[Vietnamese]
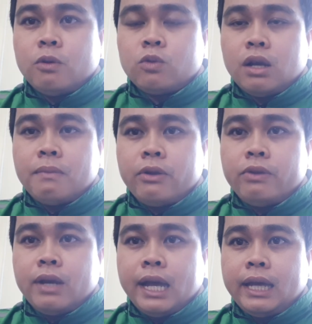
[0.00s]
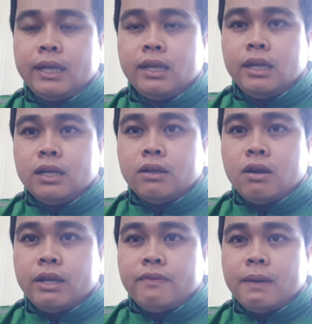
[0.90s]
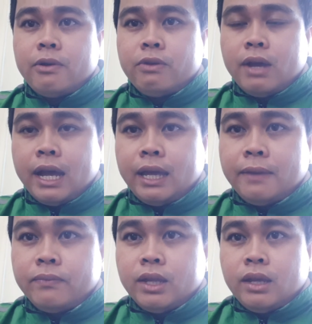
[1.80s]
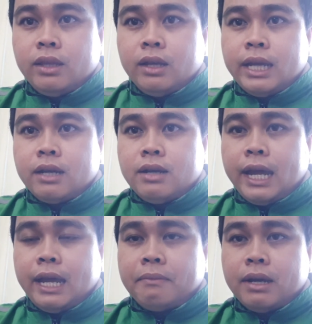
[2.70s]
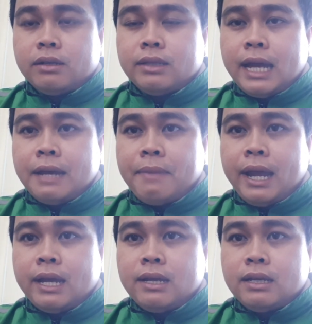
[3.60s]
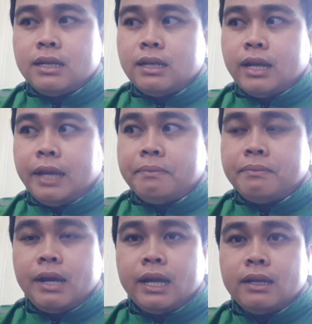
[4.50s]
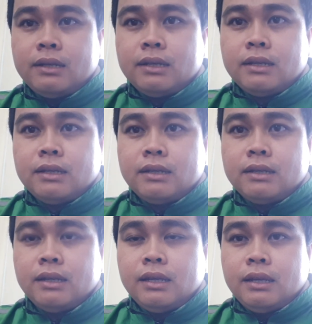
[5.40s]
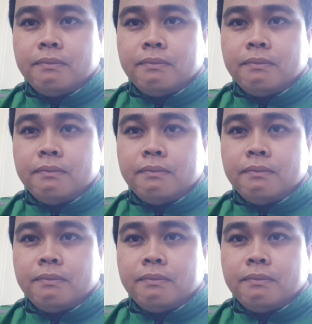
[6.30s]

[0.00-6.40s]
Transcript: một tuần bao nhiêu ngày rồi họ đi về bao nhiêu ngày những cái cửa hàng mà người ta bán à, niệm bán ừ,